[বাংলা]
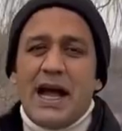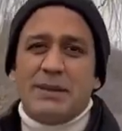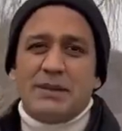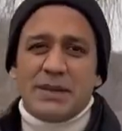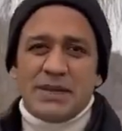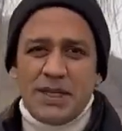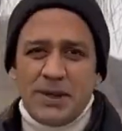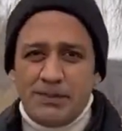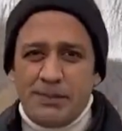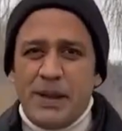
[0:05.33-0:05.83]

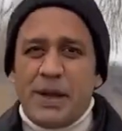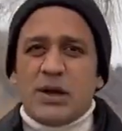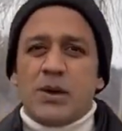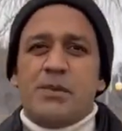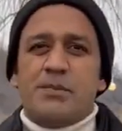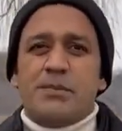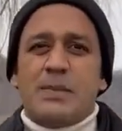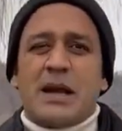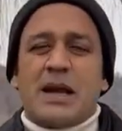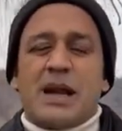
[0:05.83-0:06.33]
আমাদের
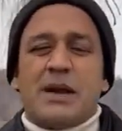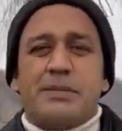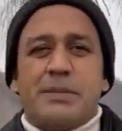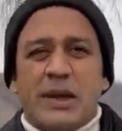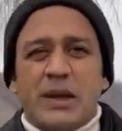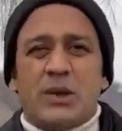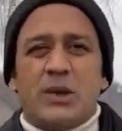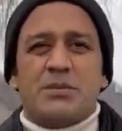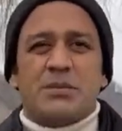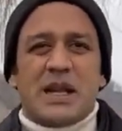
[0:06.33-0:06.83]
বেগম পাড়ার
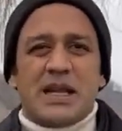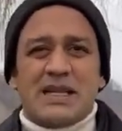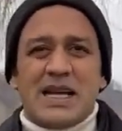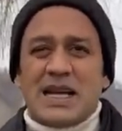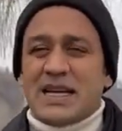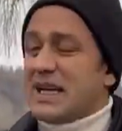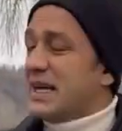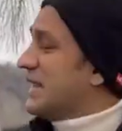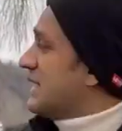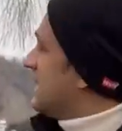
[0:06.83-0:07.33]
বেগমরা
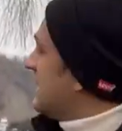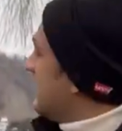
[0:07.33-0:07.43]
থাকেন